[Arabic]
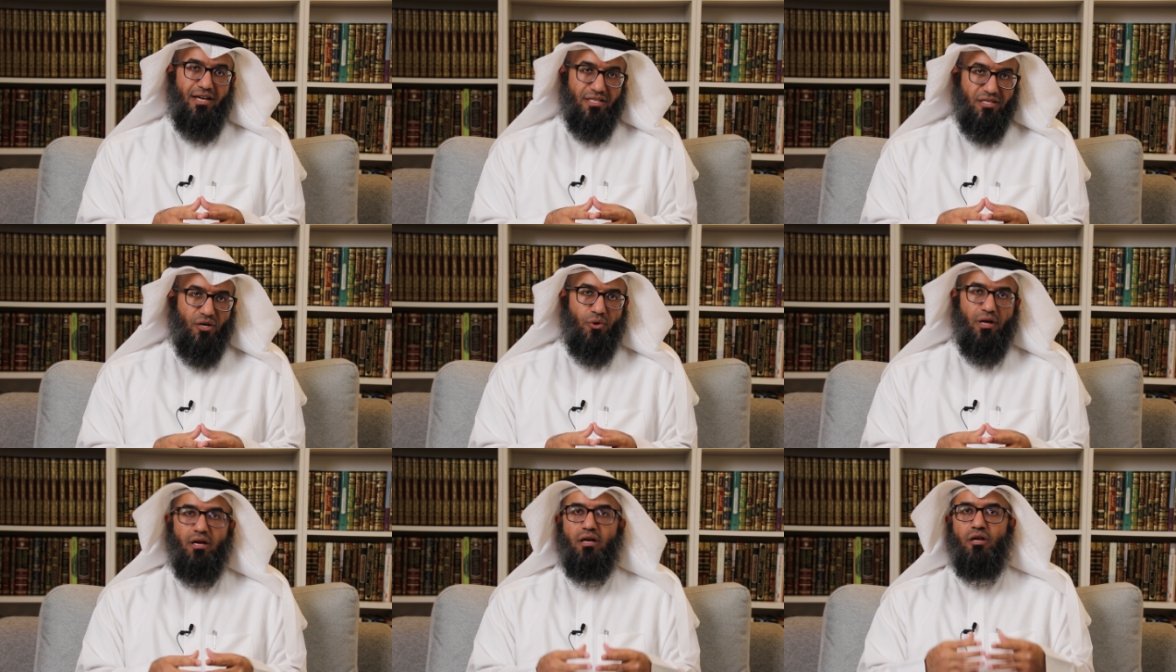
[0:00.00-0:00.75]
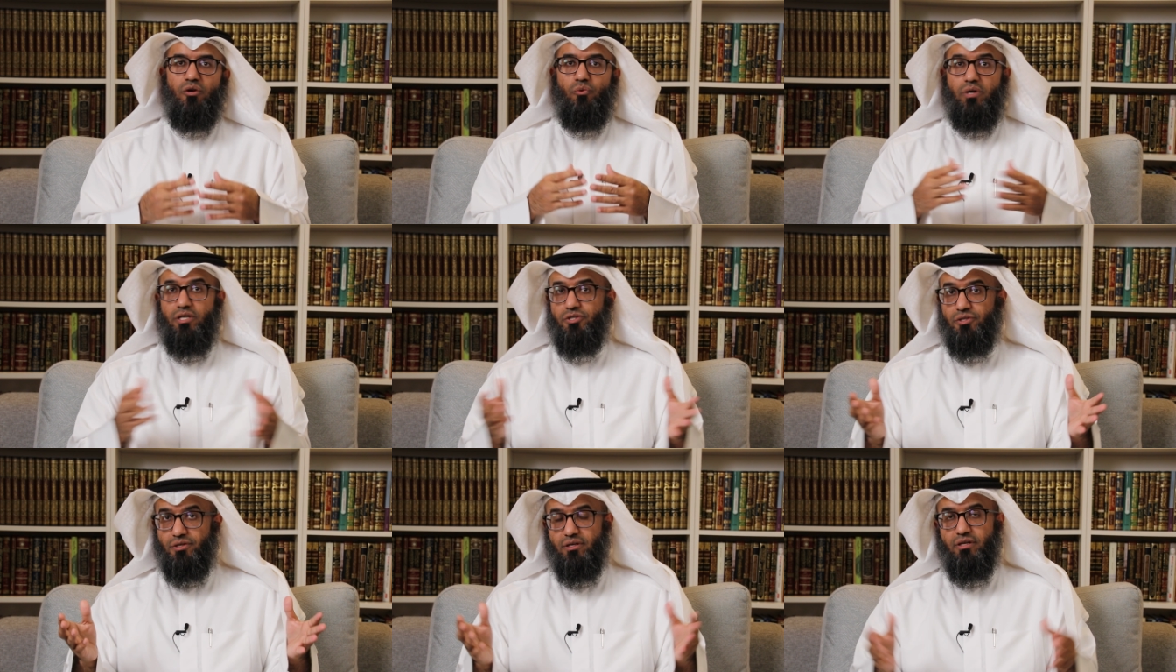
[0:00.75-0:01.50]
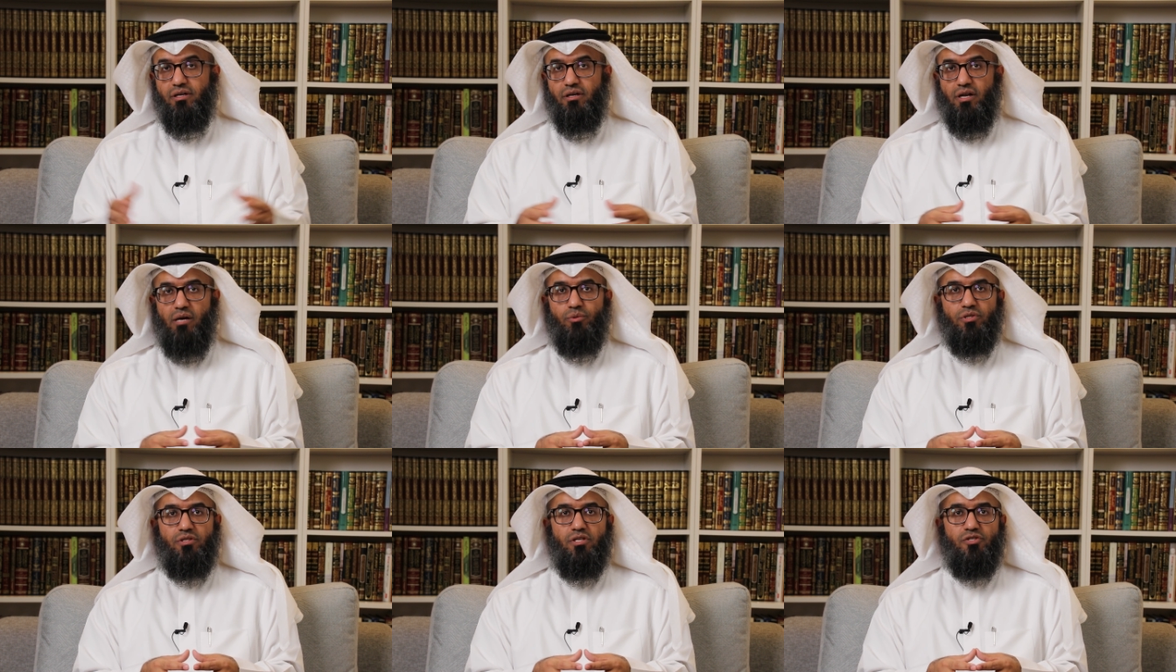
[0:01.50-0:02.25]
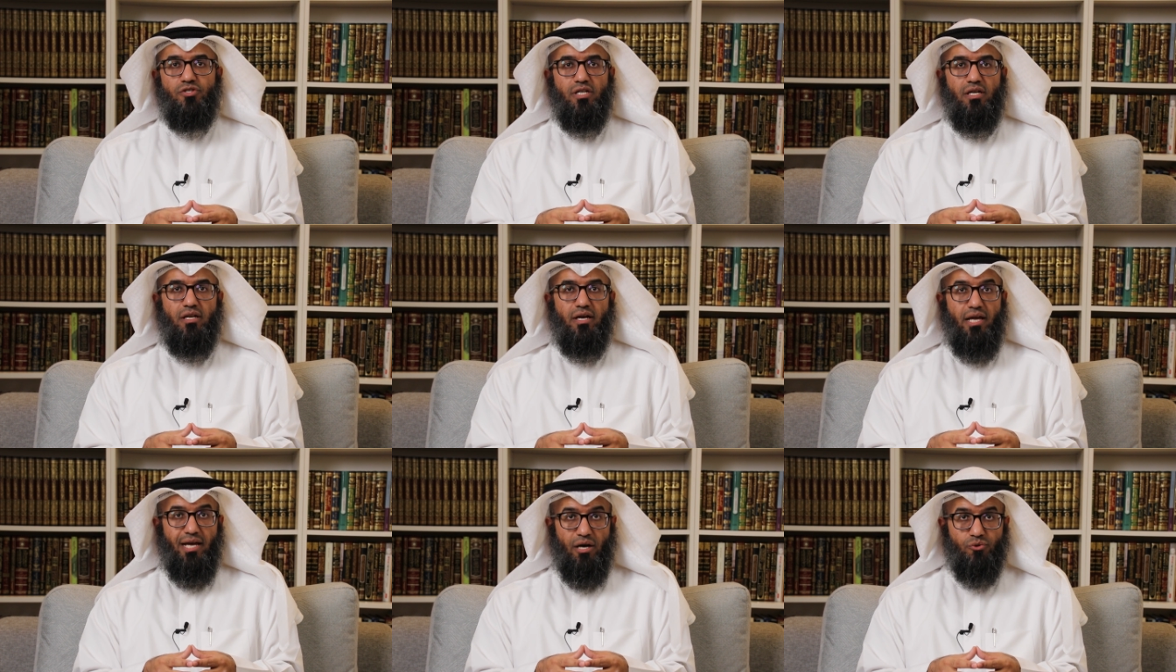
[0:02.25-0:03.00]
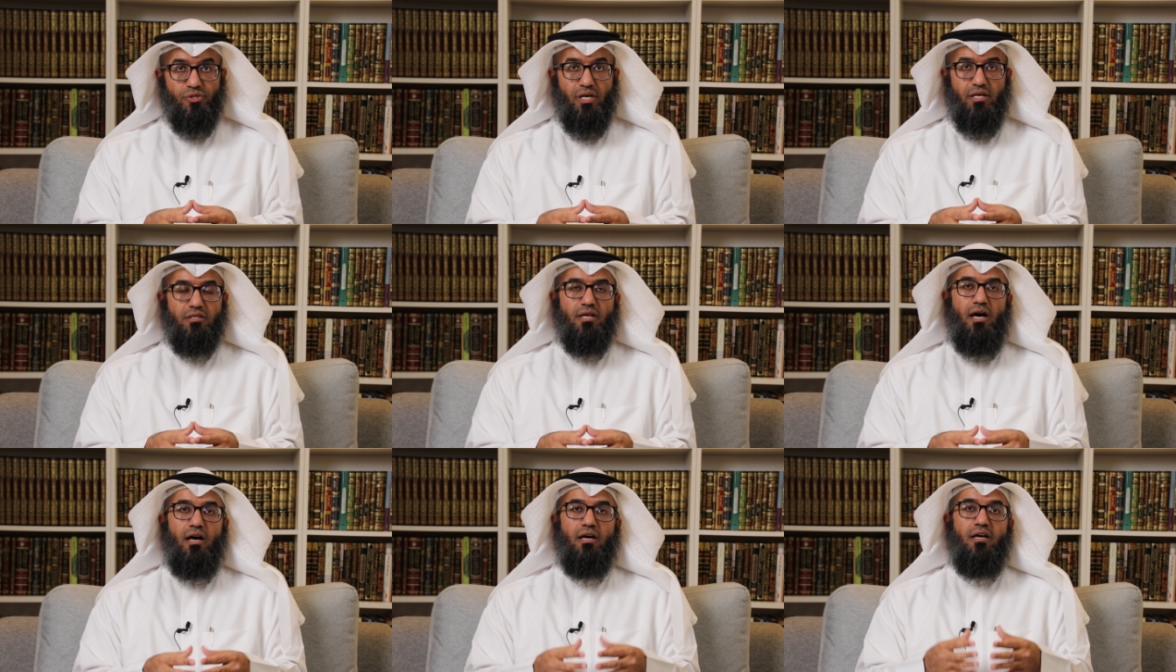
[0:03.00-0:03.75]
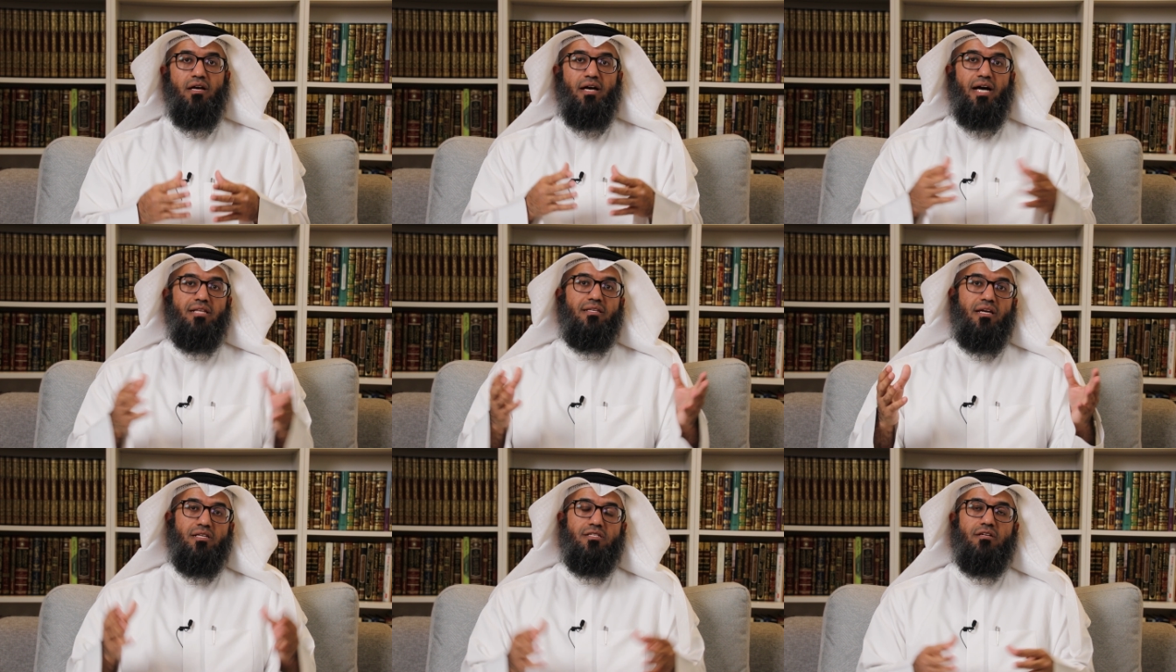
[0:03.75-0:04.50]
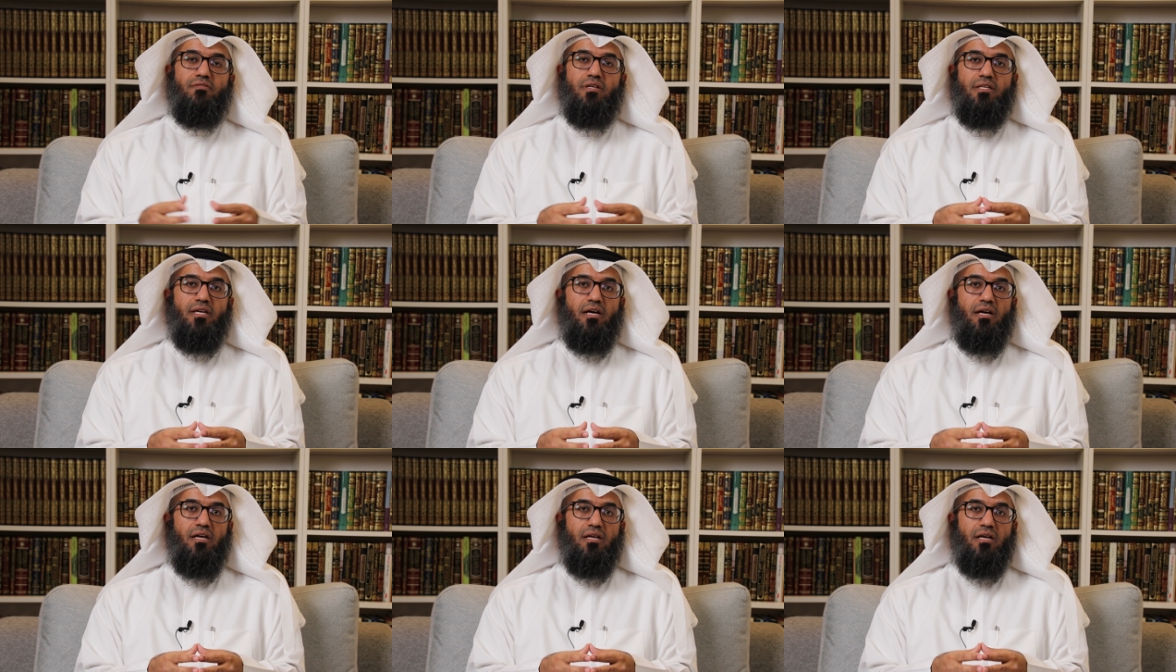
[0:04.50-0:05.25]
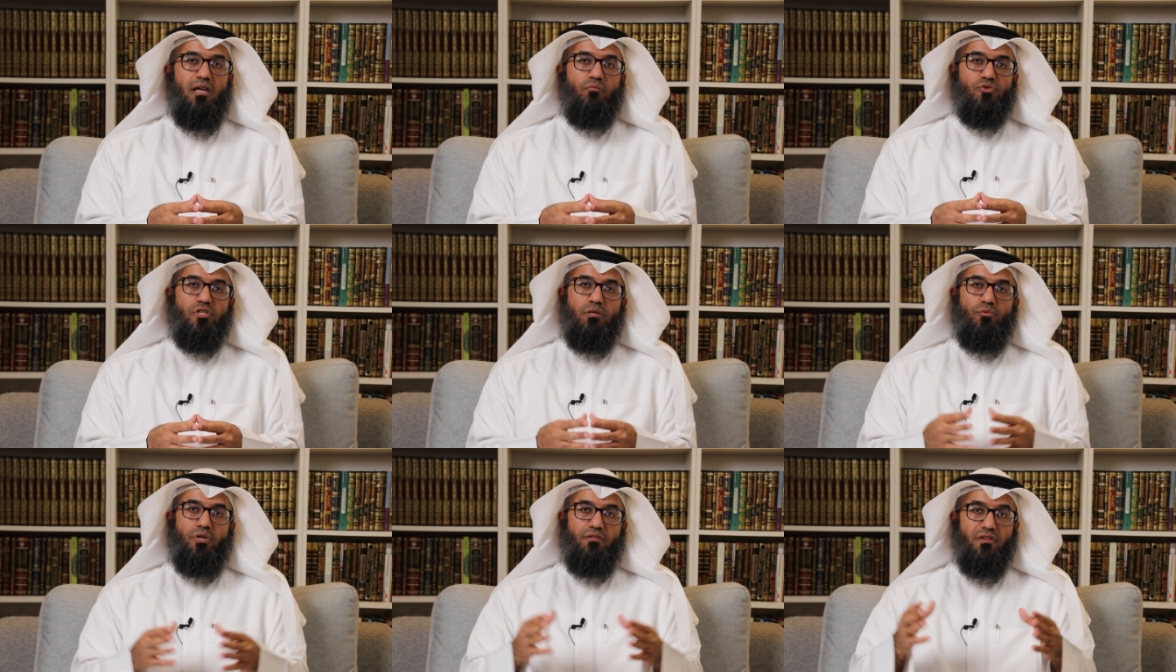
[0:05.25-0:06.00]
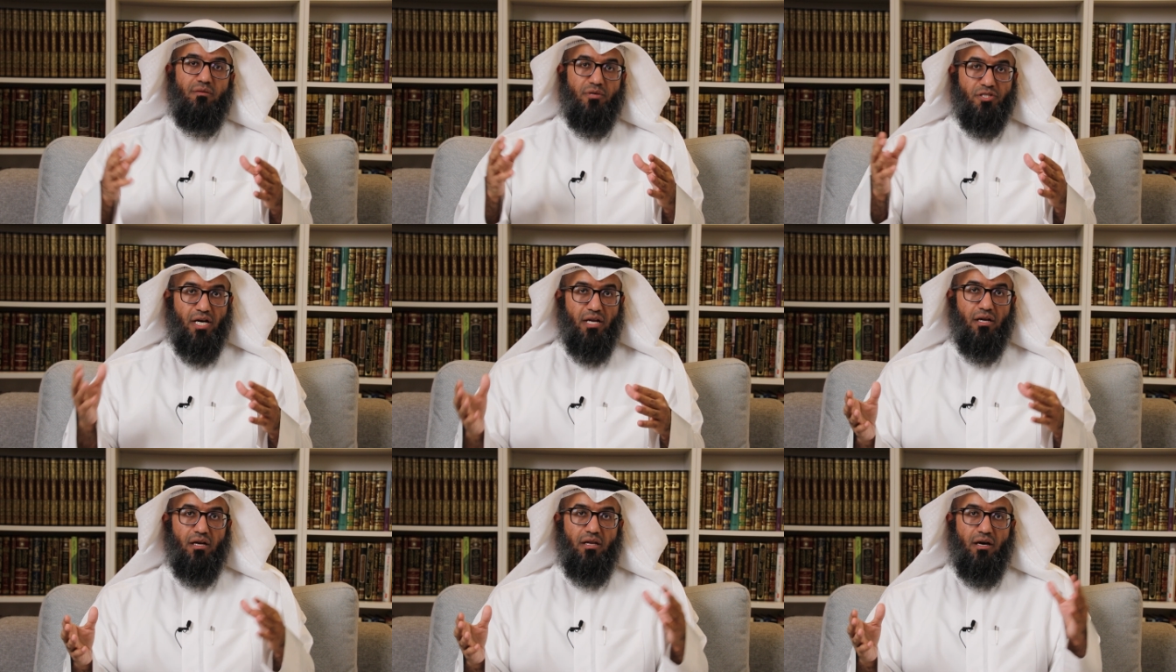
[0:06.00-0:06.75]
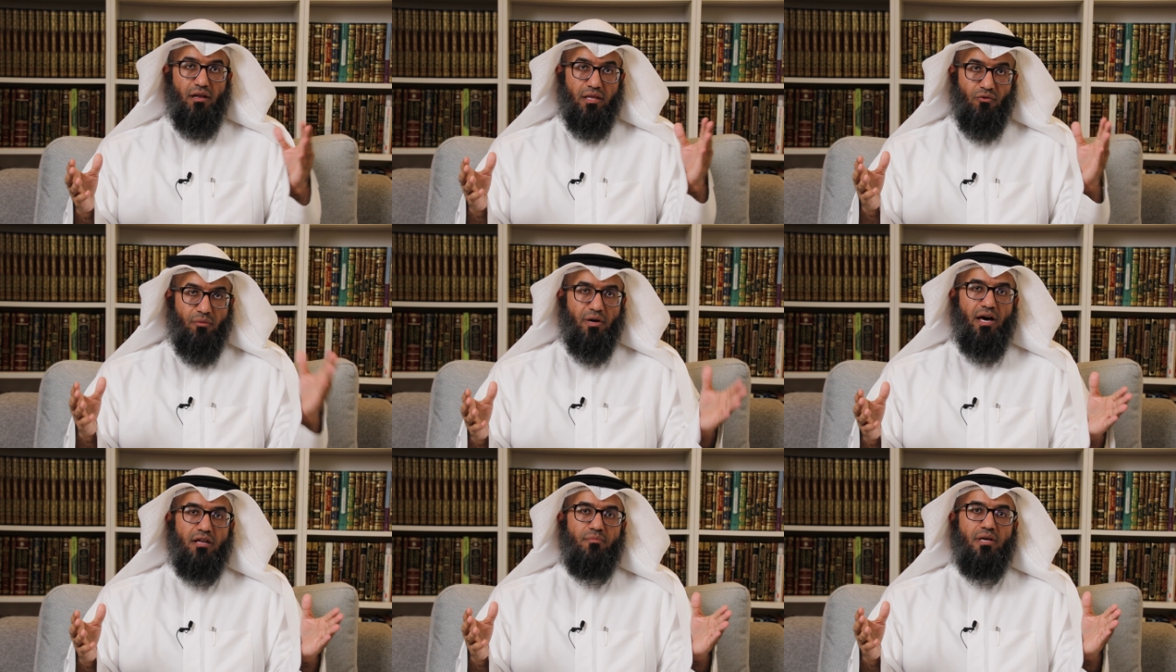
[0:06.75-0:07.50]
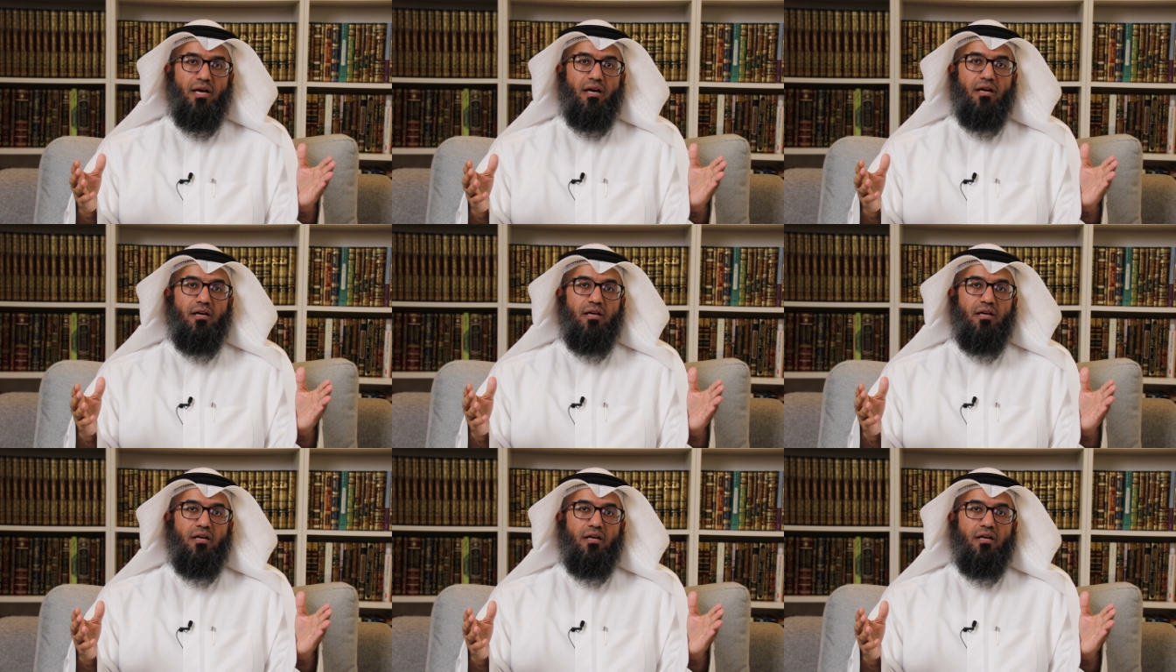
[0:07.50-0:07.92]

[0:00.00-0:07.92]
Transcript: الدورة ونشر رابط التسجيل على أوسع نطاق حتى يستفيد المسلمون في مشارق الأرض ومغاربها